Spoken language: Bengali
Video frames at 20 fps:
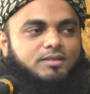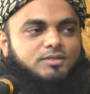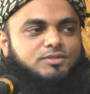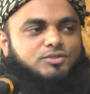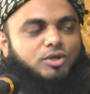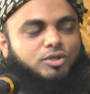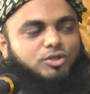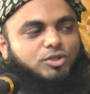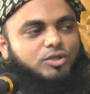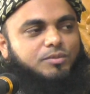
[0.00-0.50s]

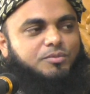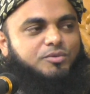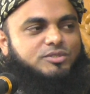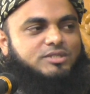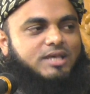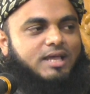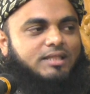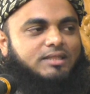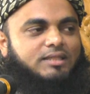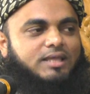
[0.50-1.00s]
যতই
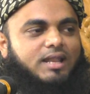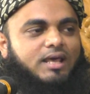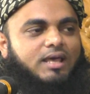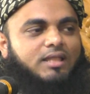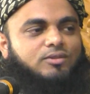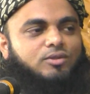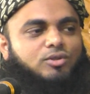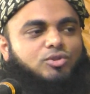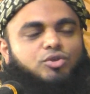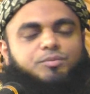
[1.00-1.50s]
বুঝান তারা
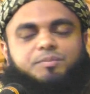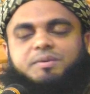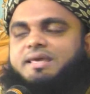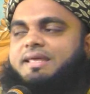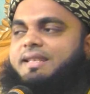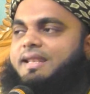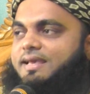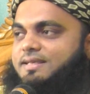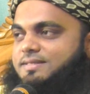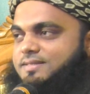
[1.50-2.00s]
ততই
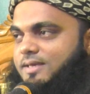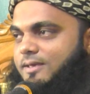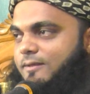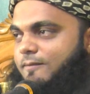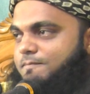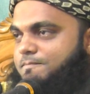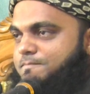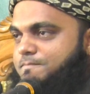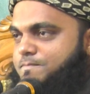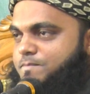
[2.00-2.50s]
বিগড়ে
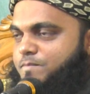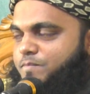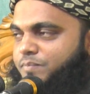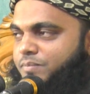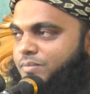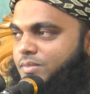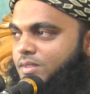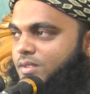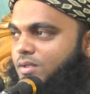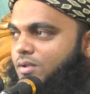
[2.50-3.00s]

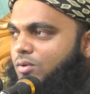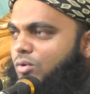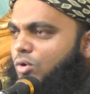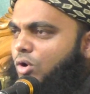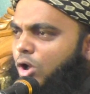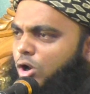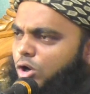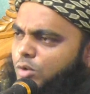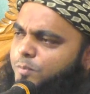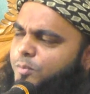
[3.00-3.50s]

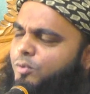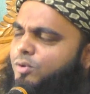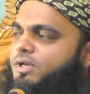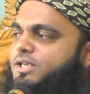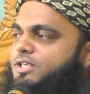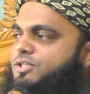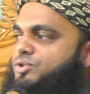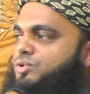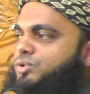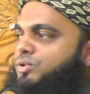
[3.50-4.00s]
অল্প
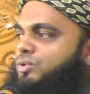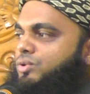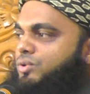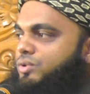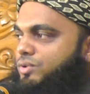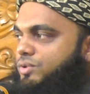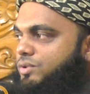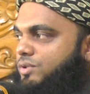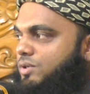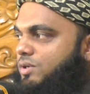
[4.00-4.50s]
কিছু
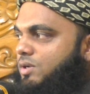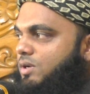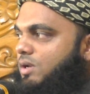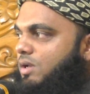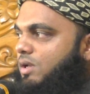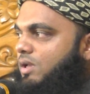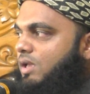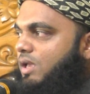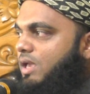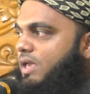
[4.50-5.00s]

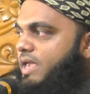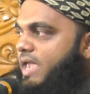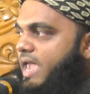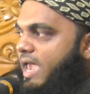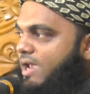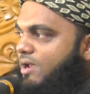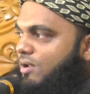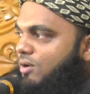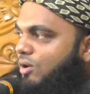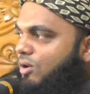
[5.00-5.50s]
এই
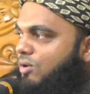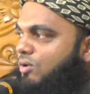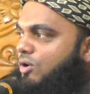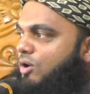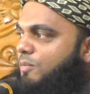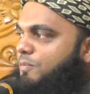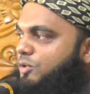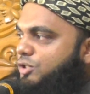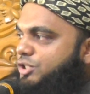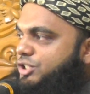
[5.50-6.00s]
এক লক্ষ
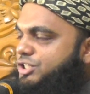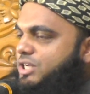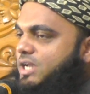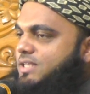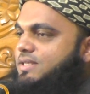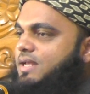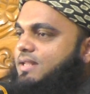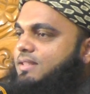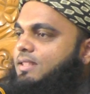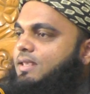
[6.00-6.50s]
পঁচিশ
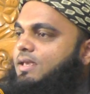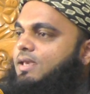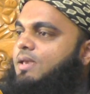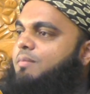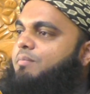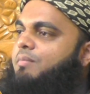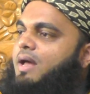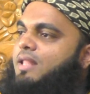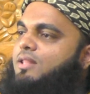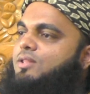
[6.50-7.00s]
হাজার থেকে
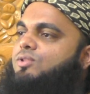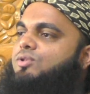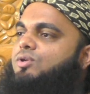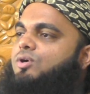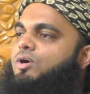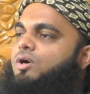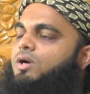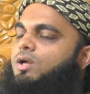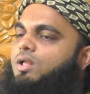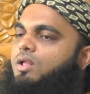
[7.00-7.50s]
মাত্র
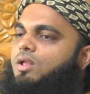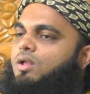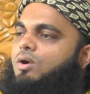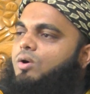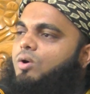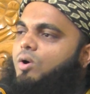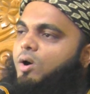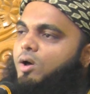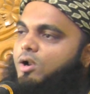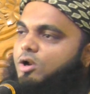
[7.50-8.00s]

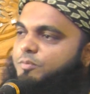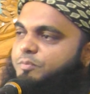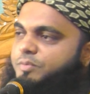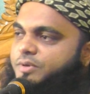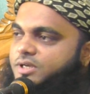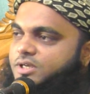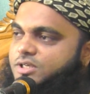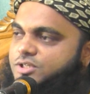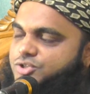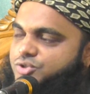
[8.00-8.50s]
অল্প
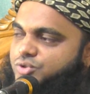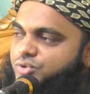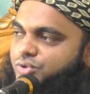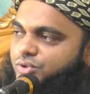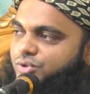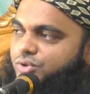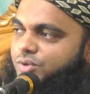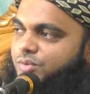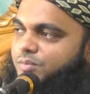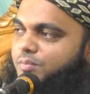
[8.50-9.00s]
কিছু
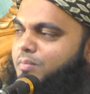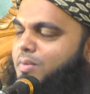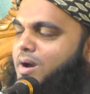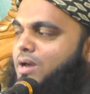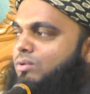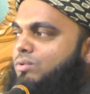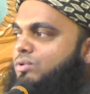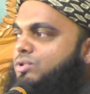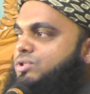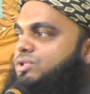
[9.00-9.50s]

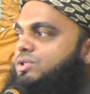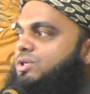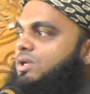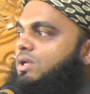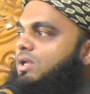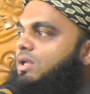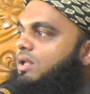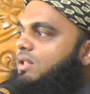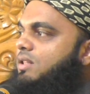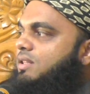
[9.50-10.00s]
মানুষ
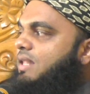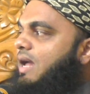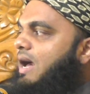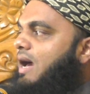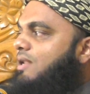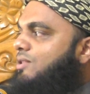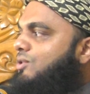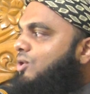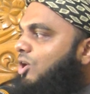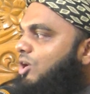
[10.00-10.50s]

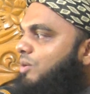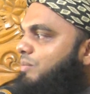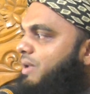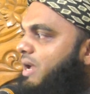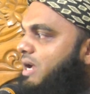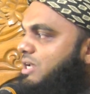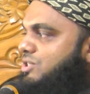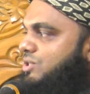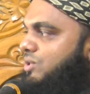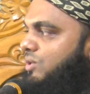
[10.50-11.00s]
তার ধর্মে
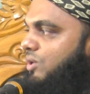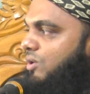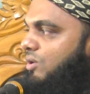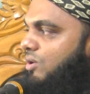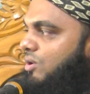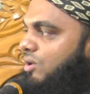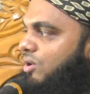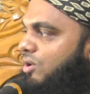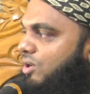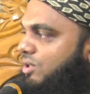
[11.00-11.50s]
আসলো
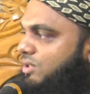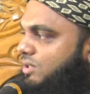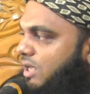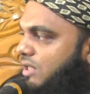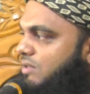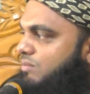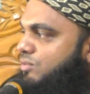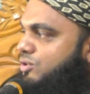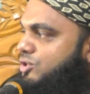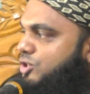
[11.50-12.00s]

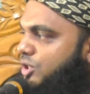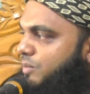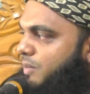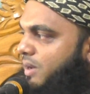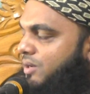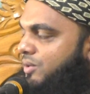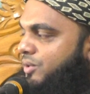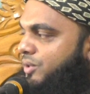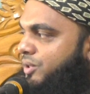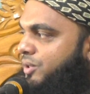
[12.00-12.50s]
অর্থাৎ
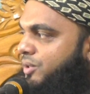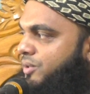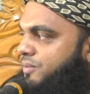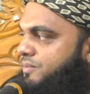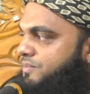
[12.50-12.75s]
মুসলমান হইল